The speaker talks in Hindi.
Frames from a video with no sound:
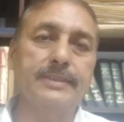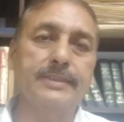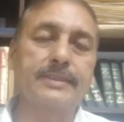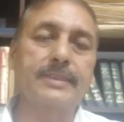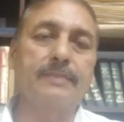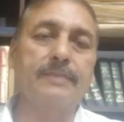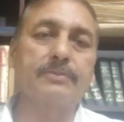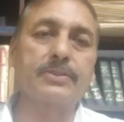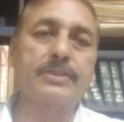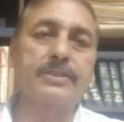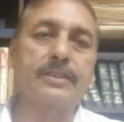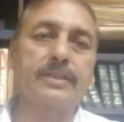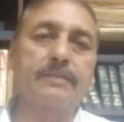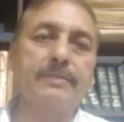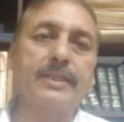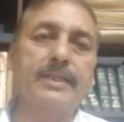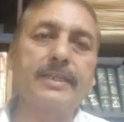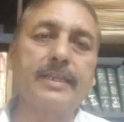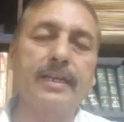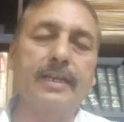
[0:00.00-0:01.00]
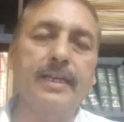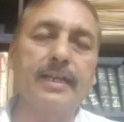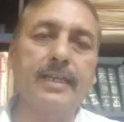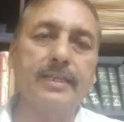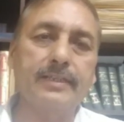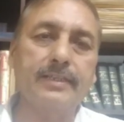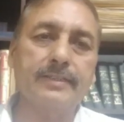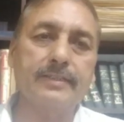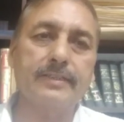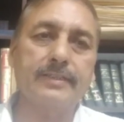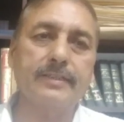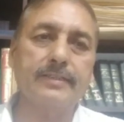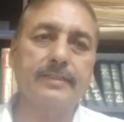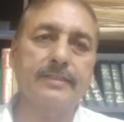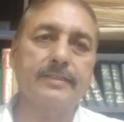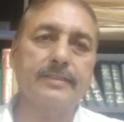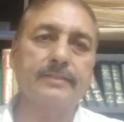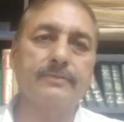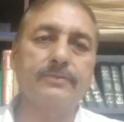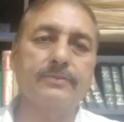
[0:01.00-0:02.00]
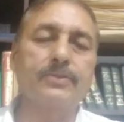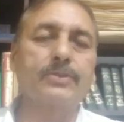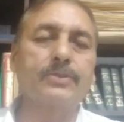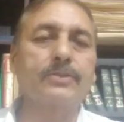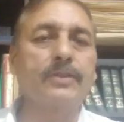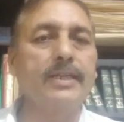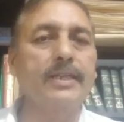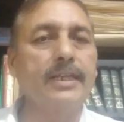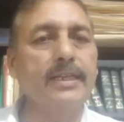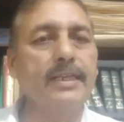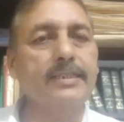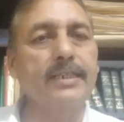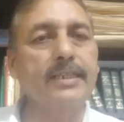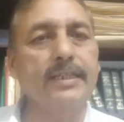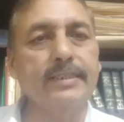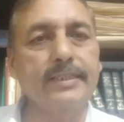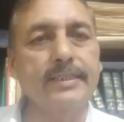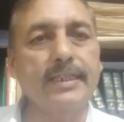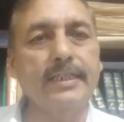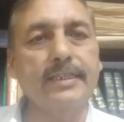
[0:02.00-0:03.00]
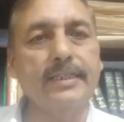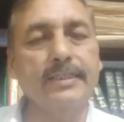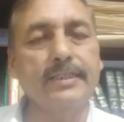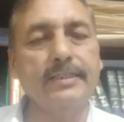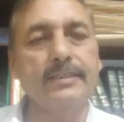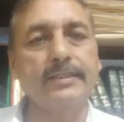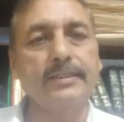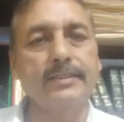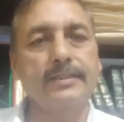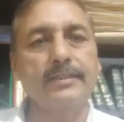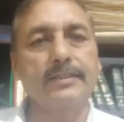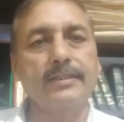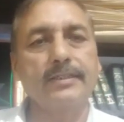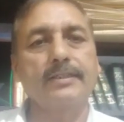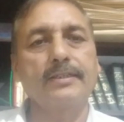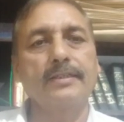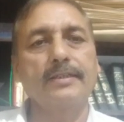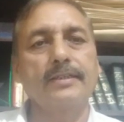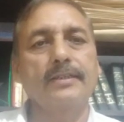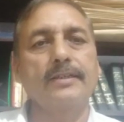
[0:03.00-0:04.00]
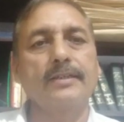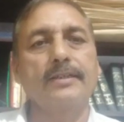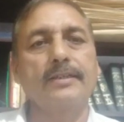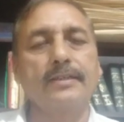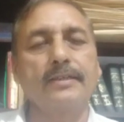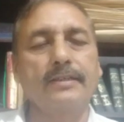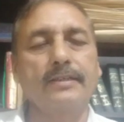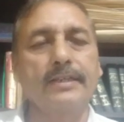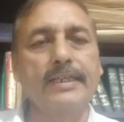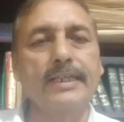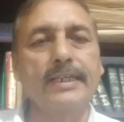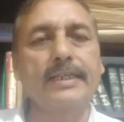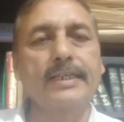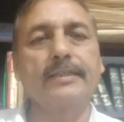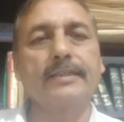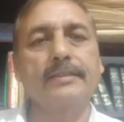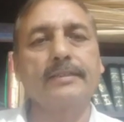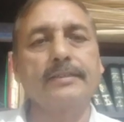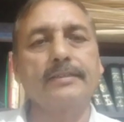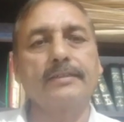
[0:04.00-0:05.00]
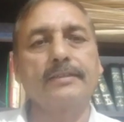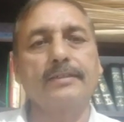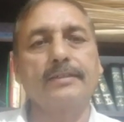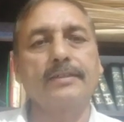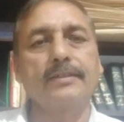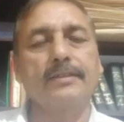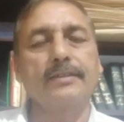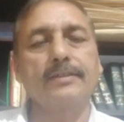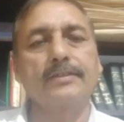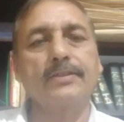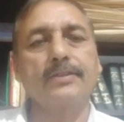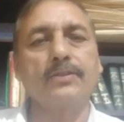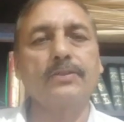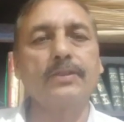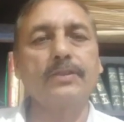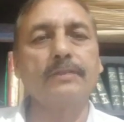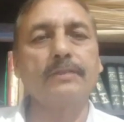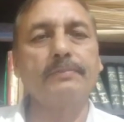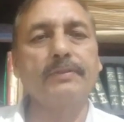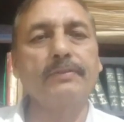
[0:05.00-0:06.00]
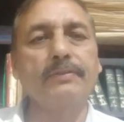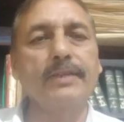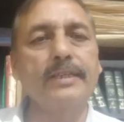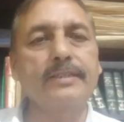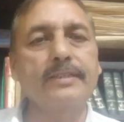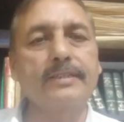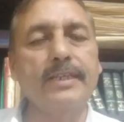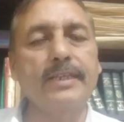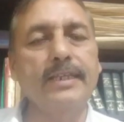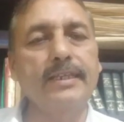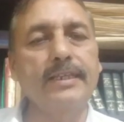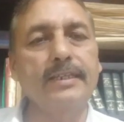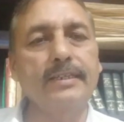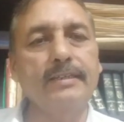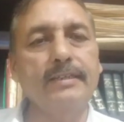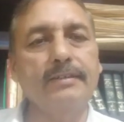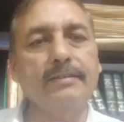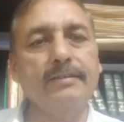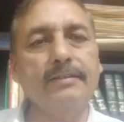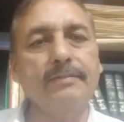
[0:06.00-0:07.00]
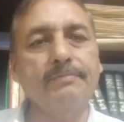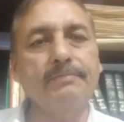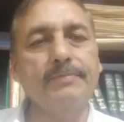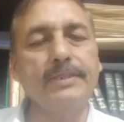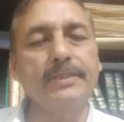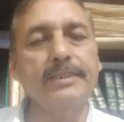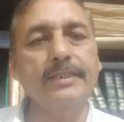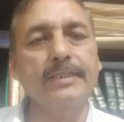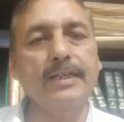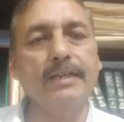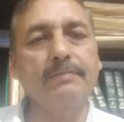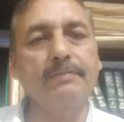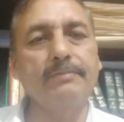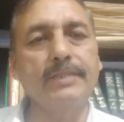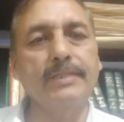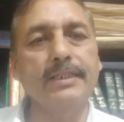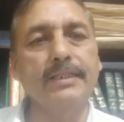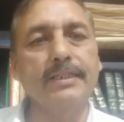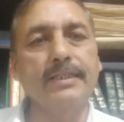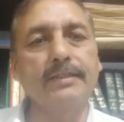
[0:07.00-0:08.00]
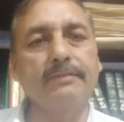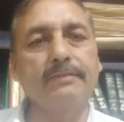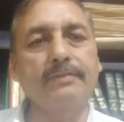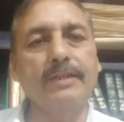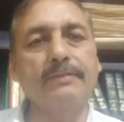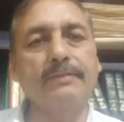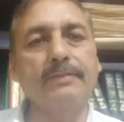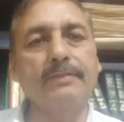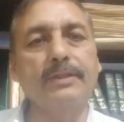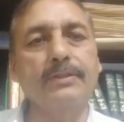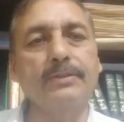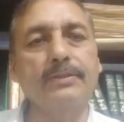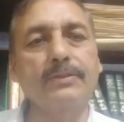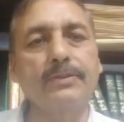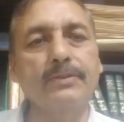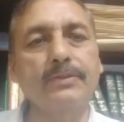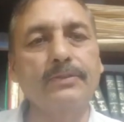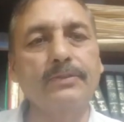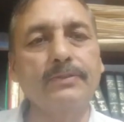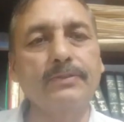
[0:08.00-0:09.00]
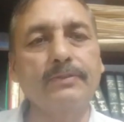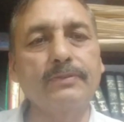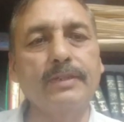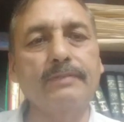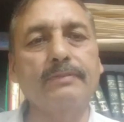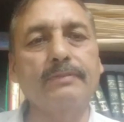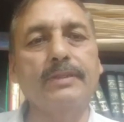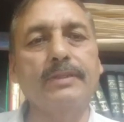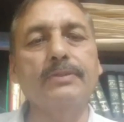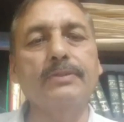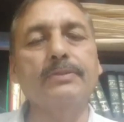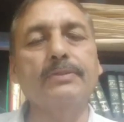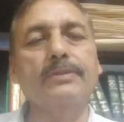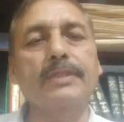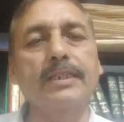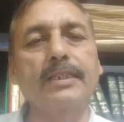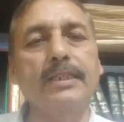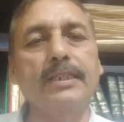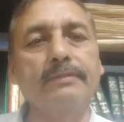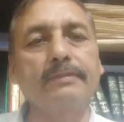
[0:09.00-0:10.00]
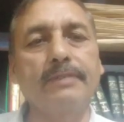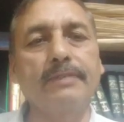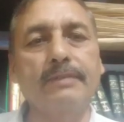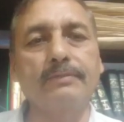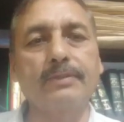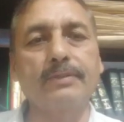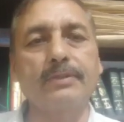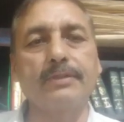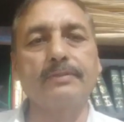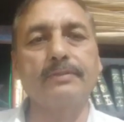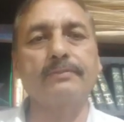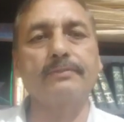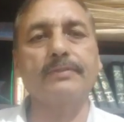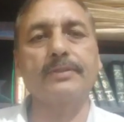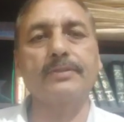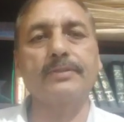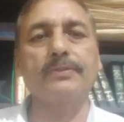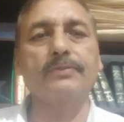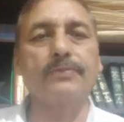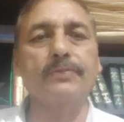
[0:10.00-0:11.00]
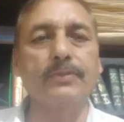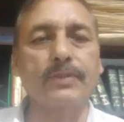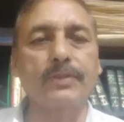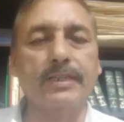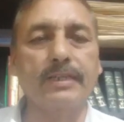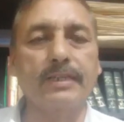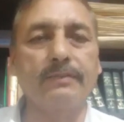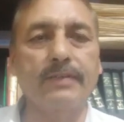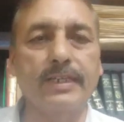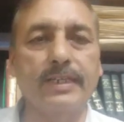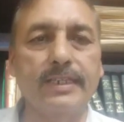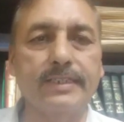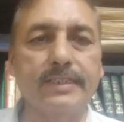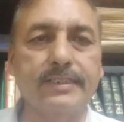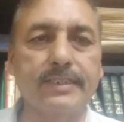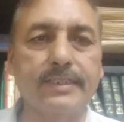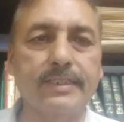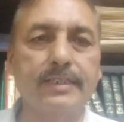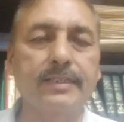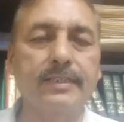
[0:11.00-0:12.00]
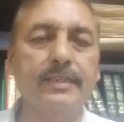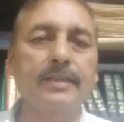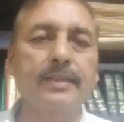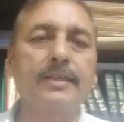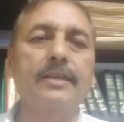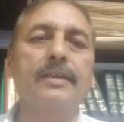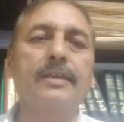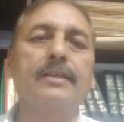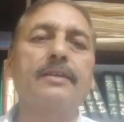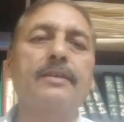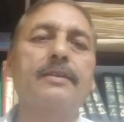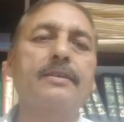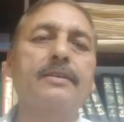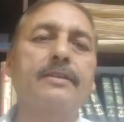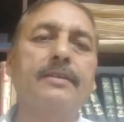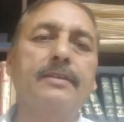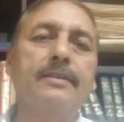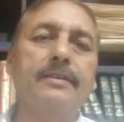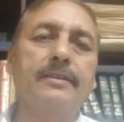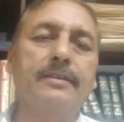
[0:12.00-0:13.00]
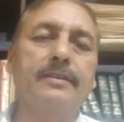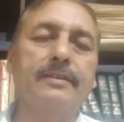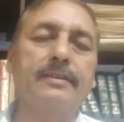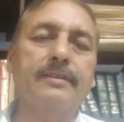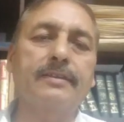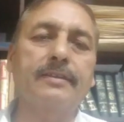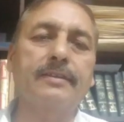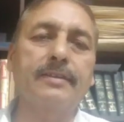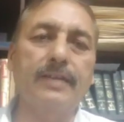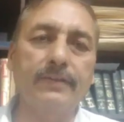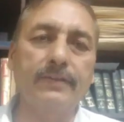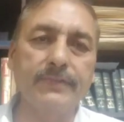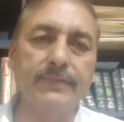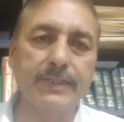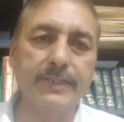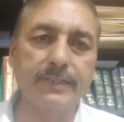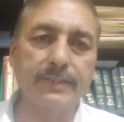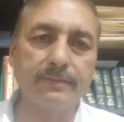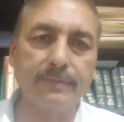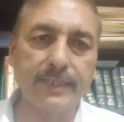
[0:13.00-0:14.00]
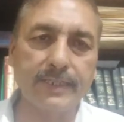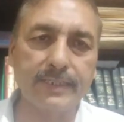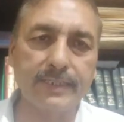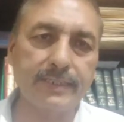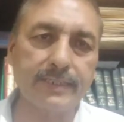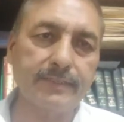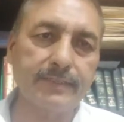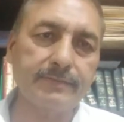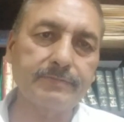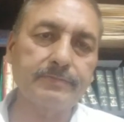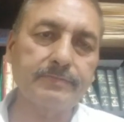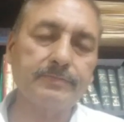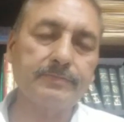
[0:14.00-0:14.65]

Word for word: इसका मुस्तबिल क्या है वो तो अल्लाह जानता है लेकिन चौधरी परवेज लाई पंजाब में वन वन टू टू वन वन टू थ्री वन वन टू फोर के हवाले से काफ़ी खदमात हैं